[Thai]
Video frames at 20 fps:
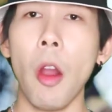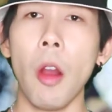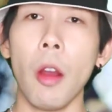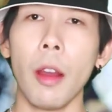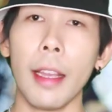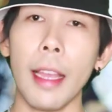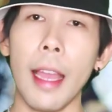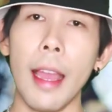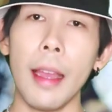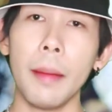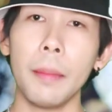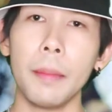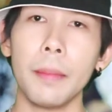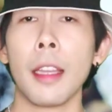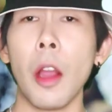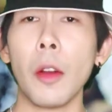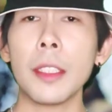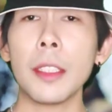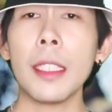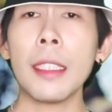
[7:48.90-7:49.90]
พอครับ
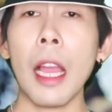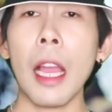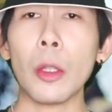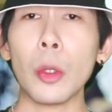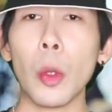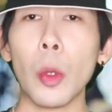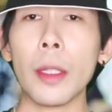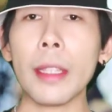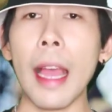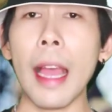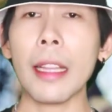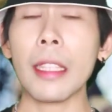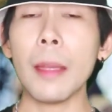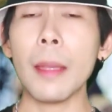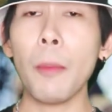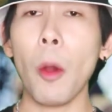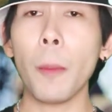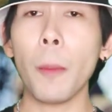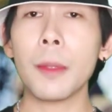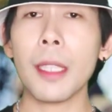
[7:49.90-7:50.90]
เขาจึงเอาตุ๊กตา
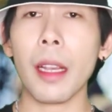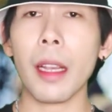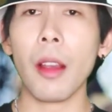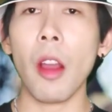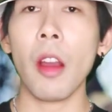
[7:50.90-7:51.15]
ที่พบจาก